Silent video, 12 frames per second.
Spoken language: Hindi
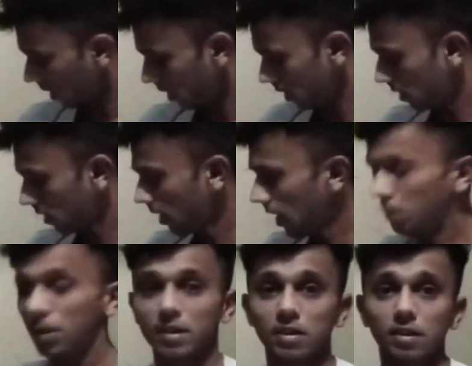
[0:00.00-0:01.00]
हाँ
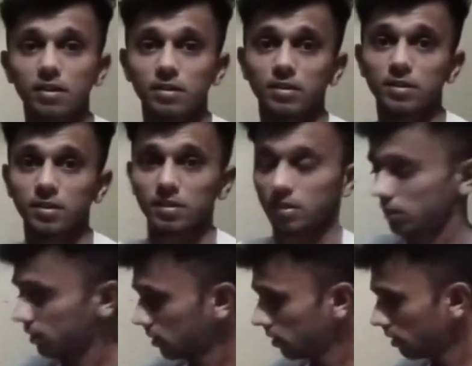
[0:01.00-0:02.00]
हेलमेट
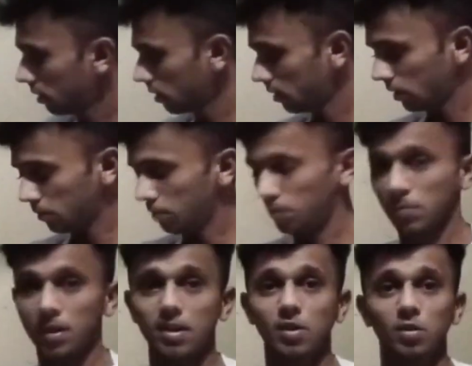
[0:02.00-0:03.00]

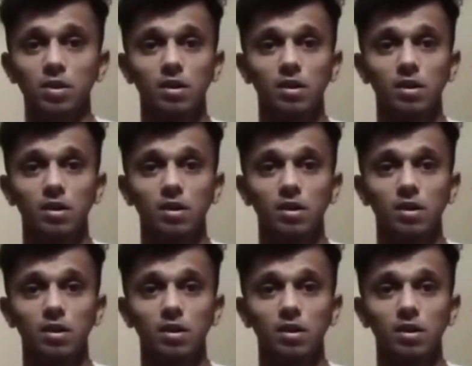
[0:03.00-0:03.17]
बन